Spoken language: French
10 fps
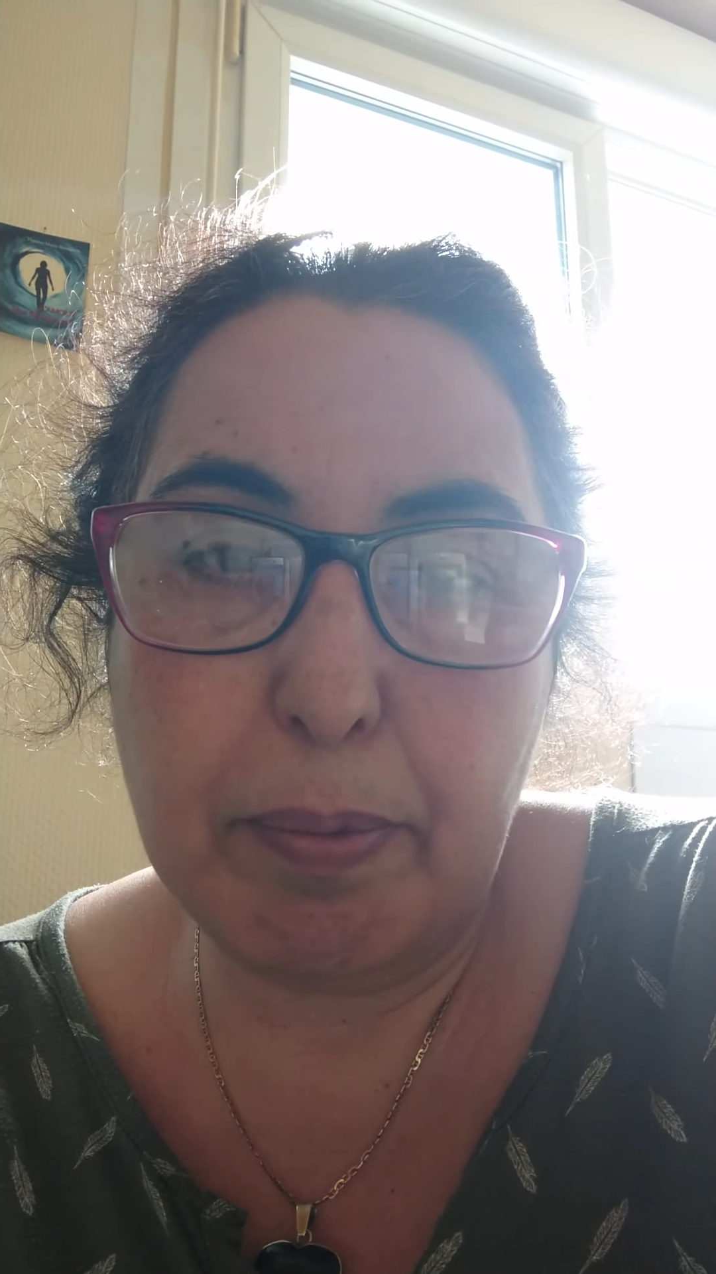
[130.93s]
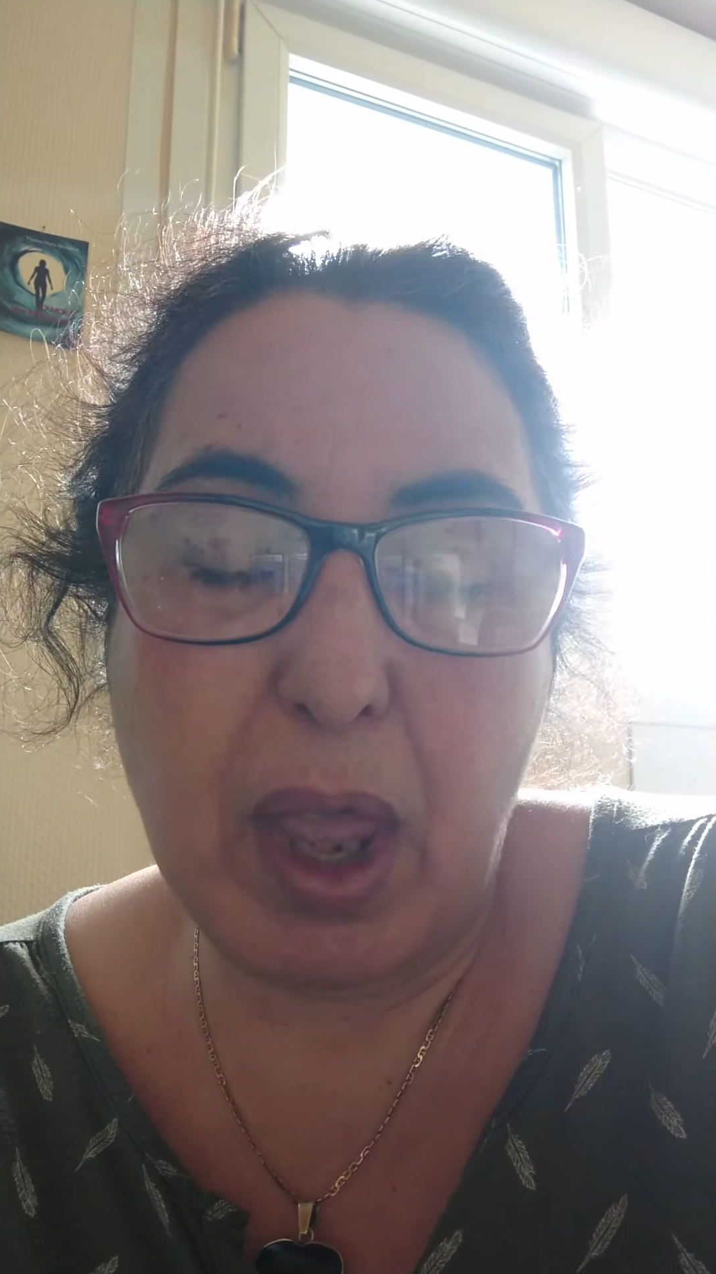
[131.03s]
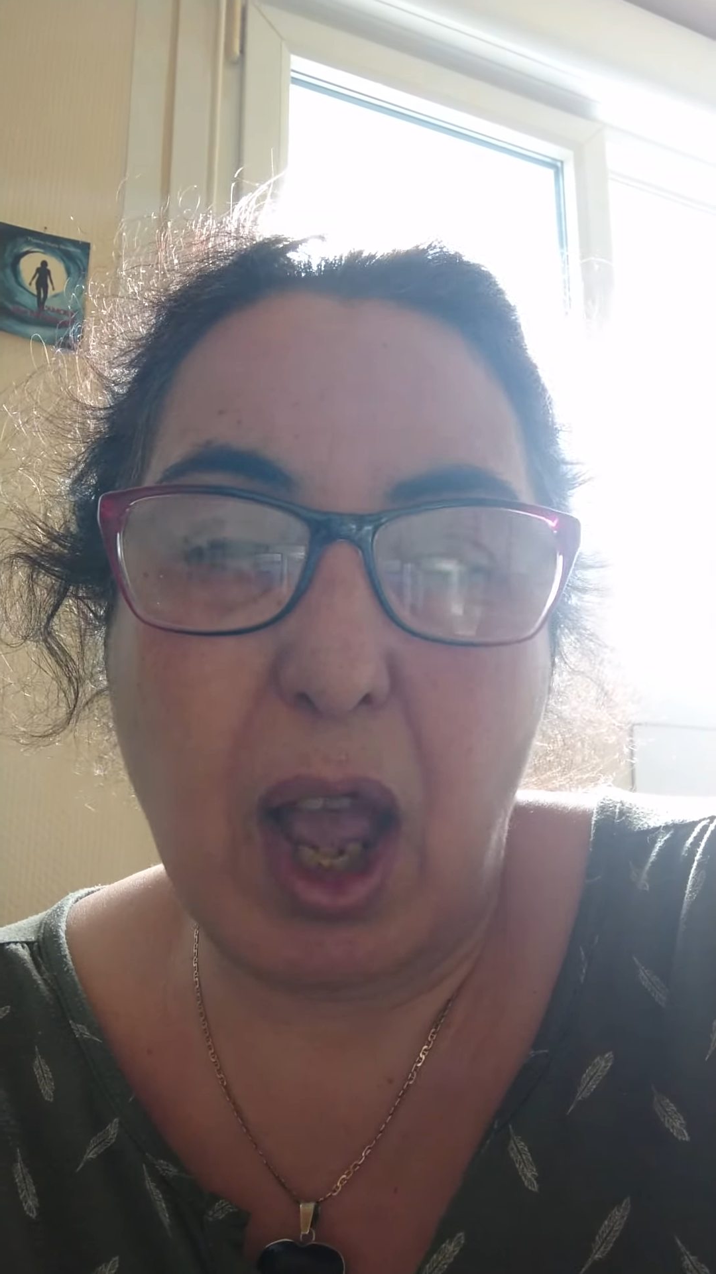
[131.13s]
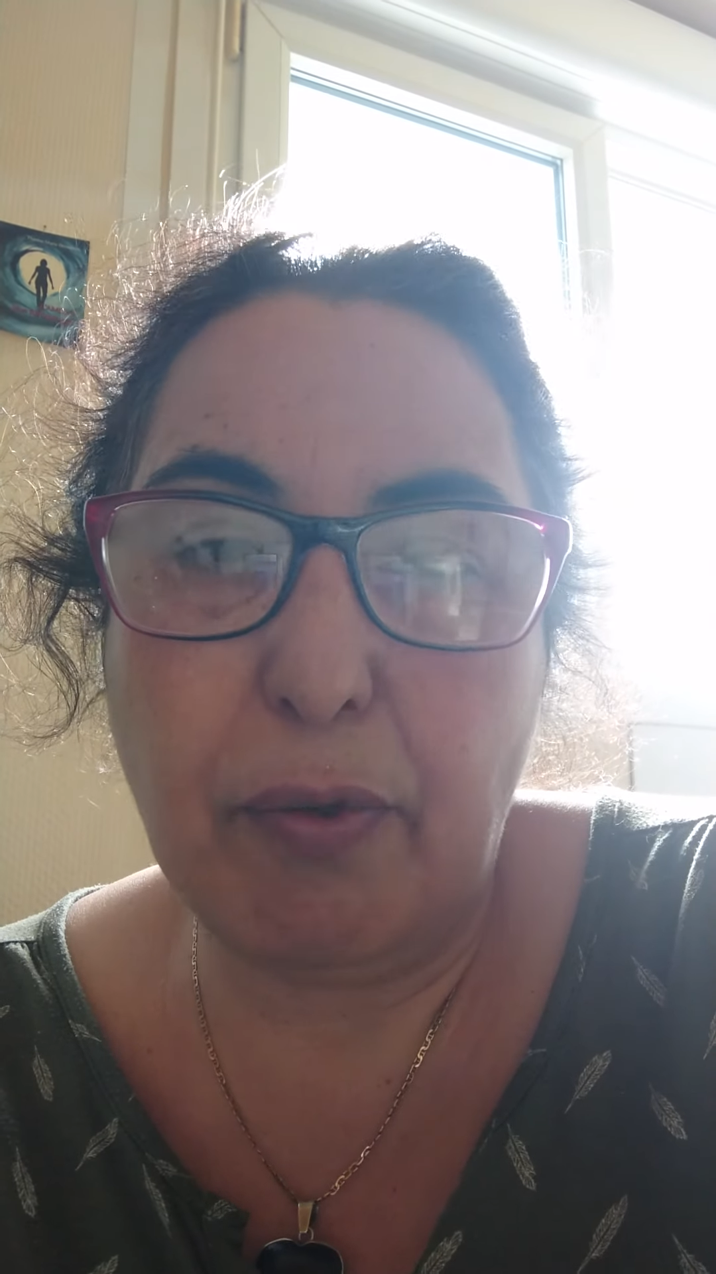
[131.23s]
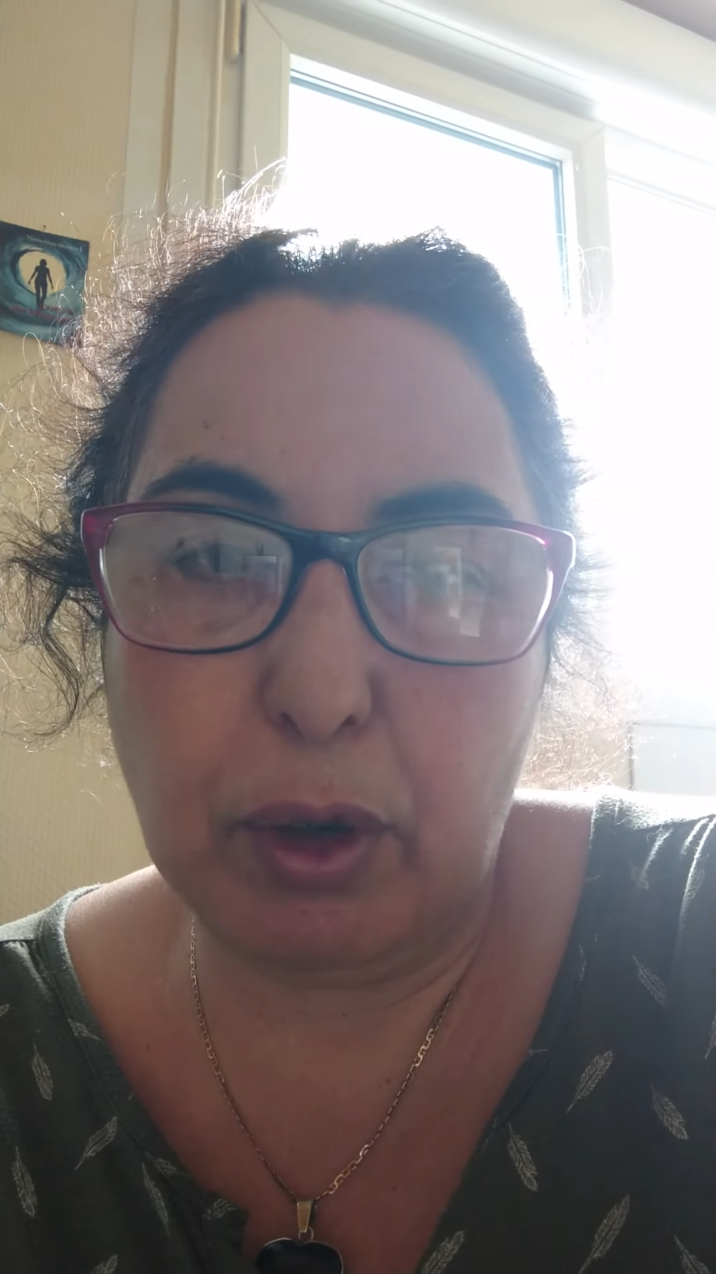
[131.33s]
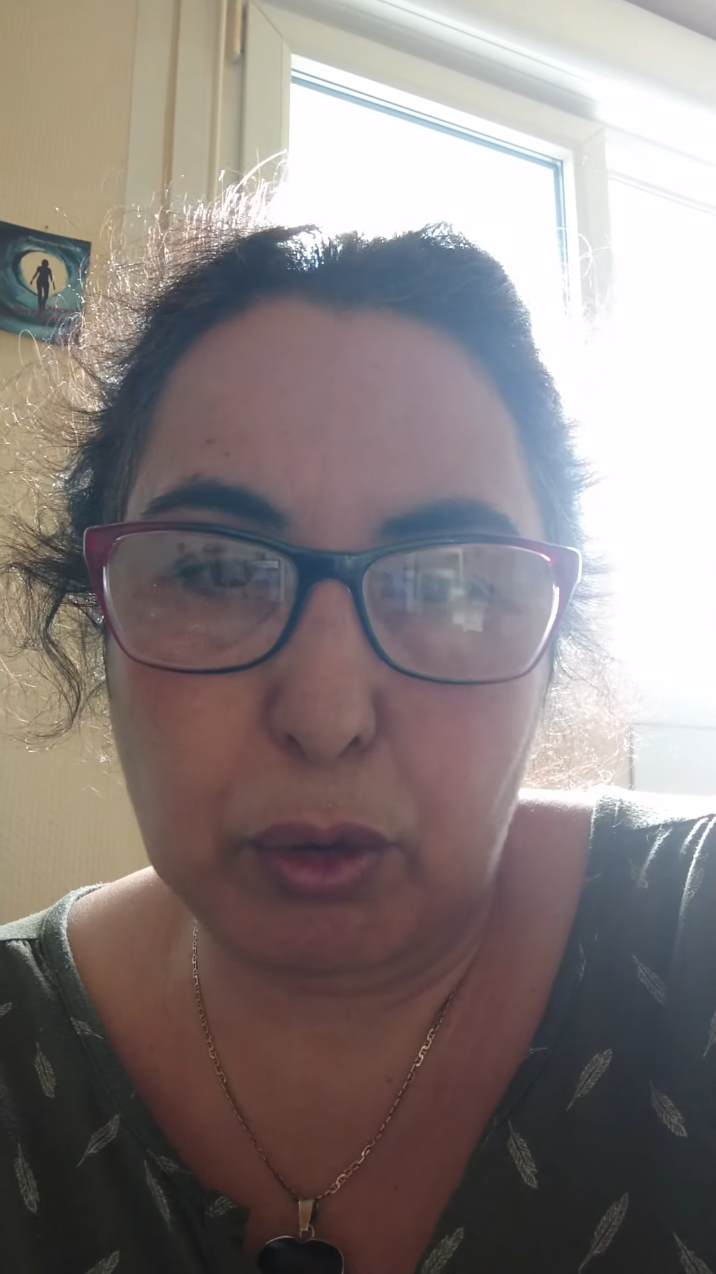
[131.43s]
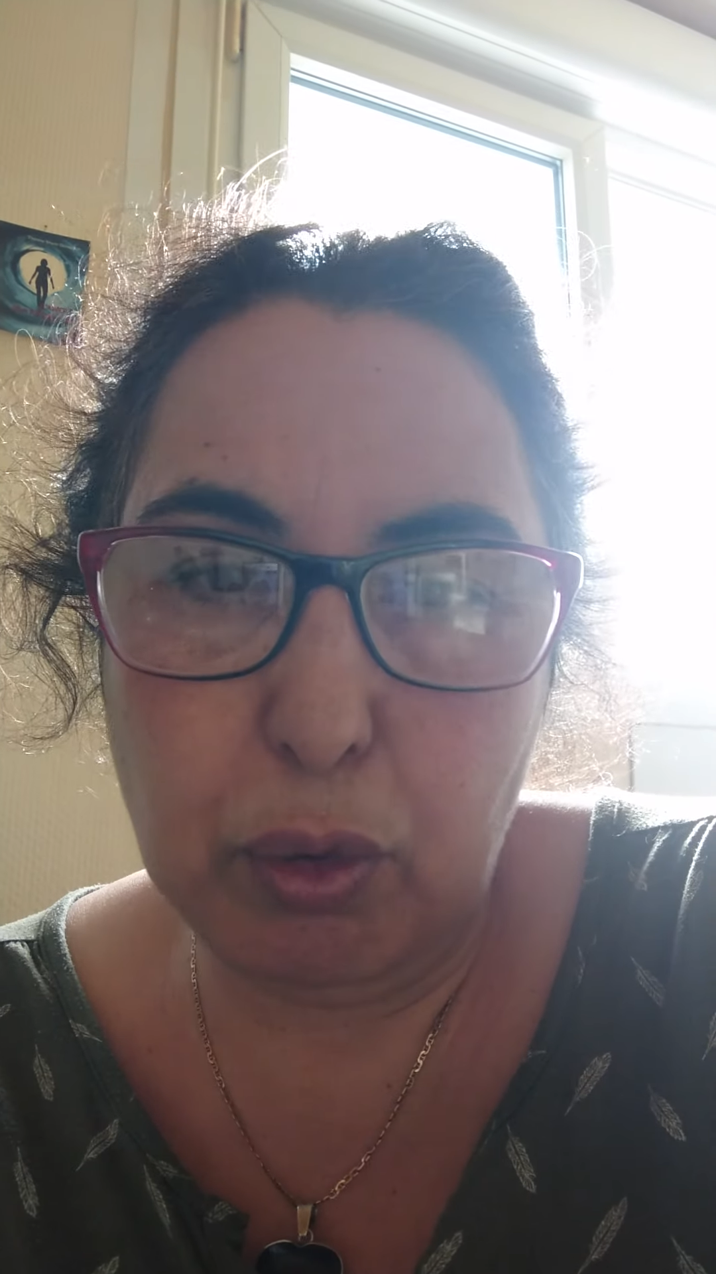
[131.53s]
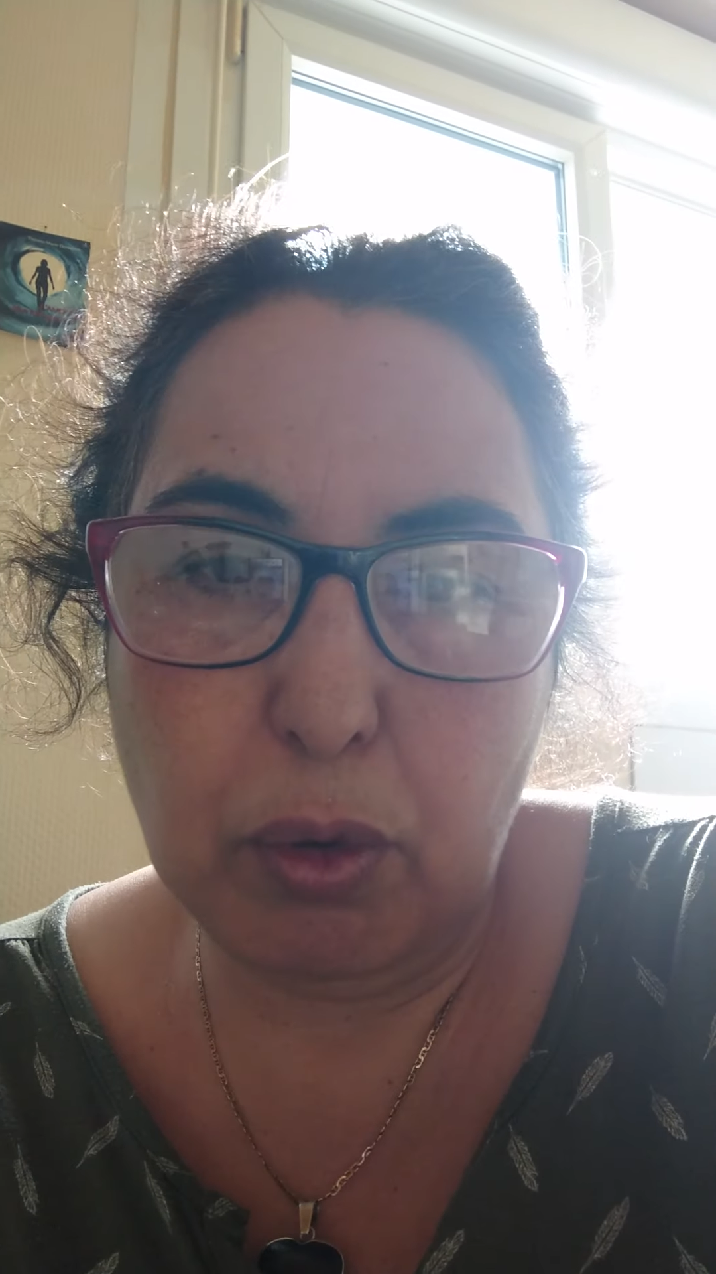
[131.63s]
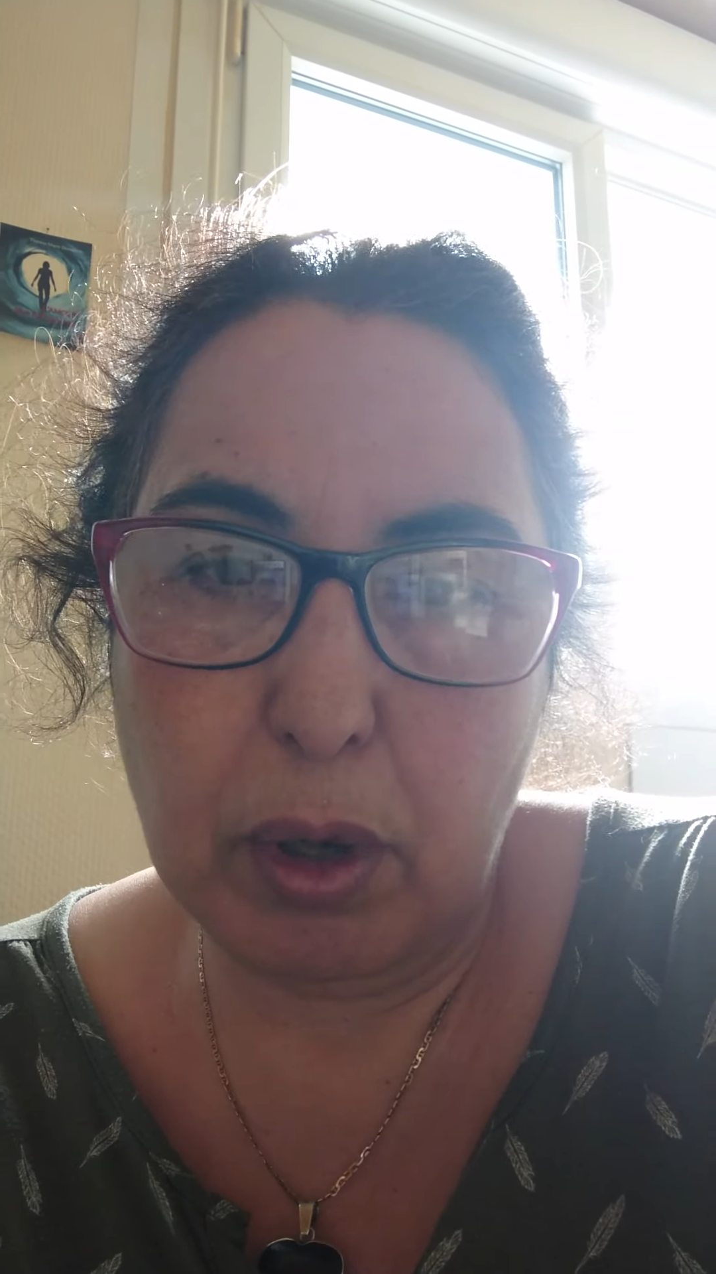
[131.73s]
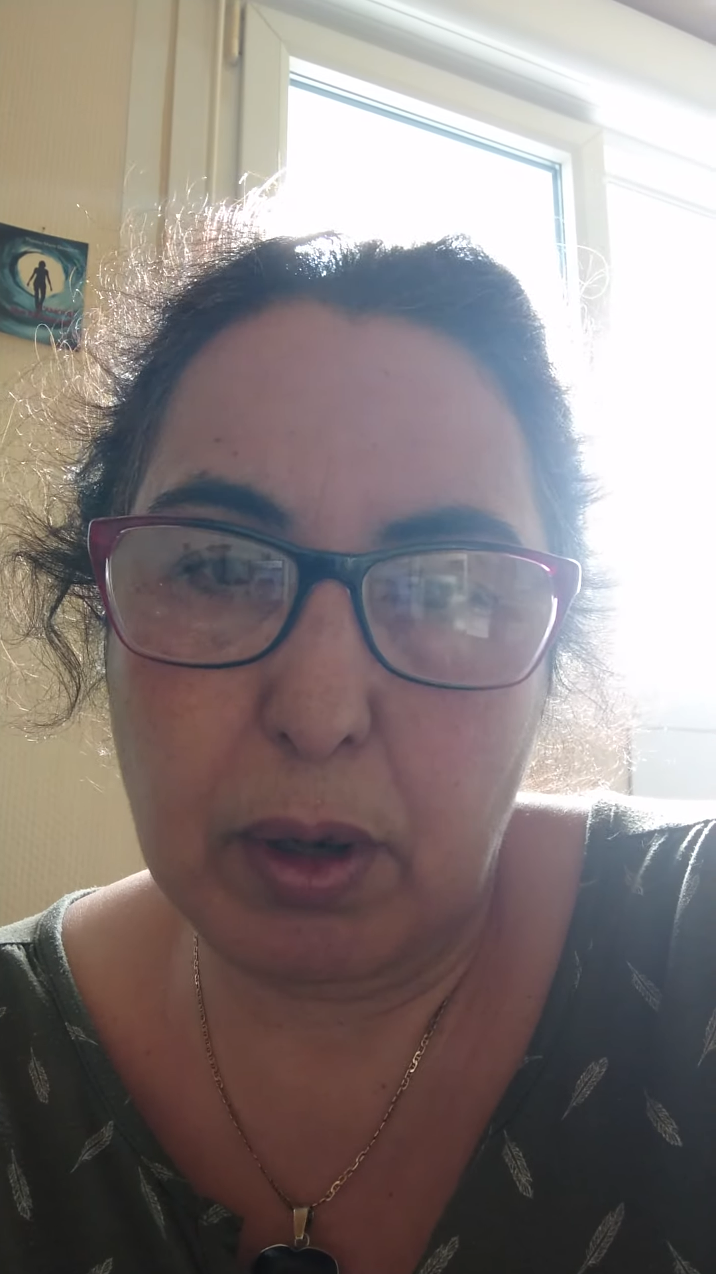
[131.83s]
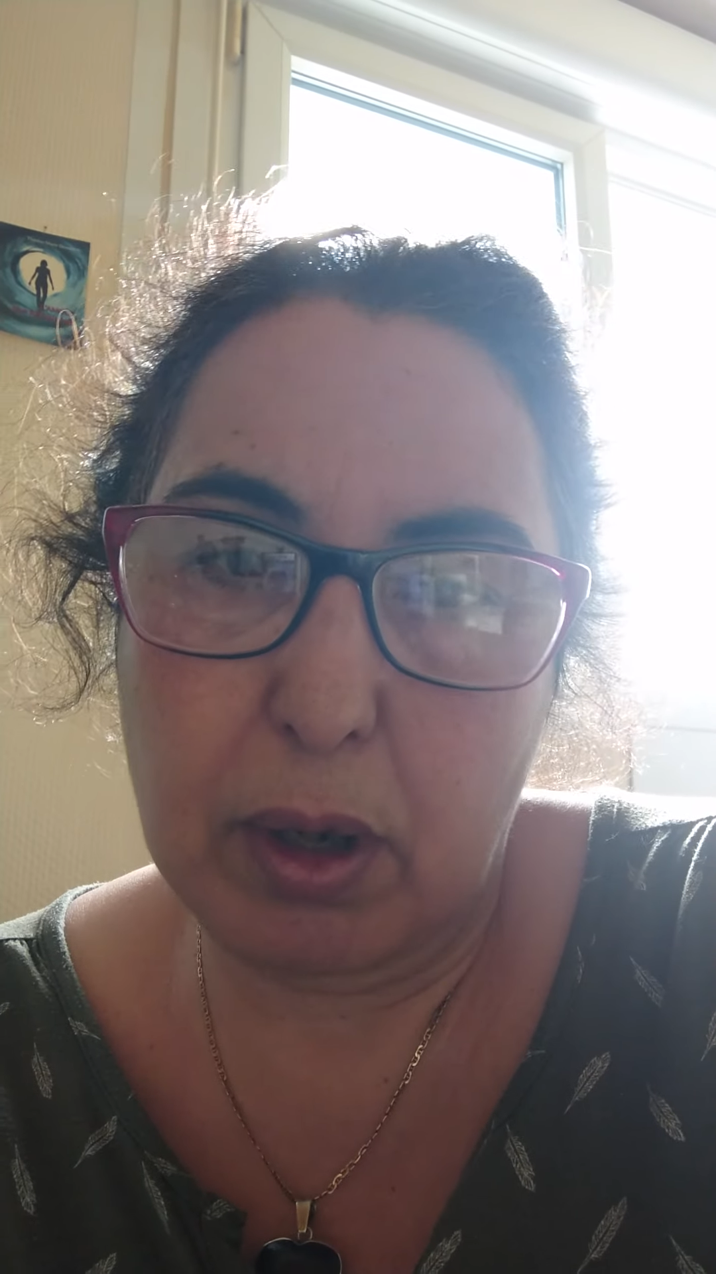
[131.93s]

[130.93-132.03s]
Mais avant tout,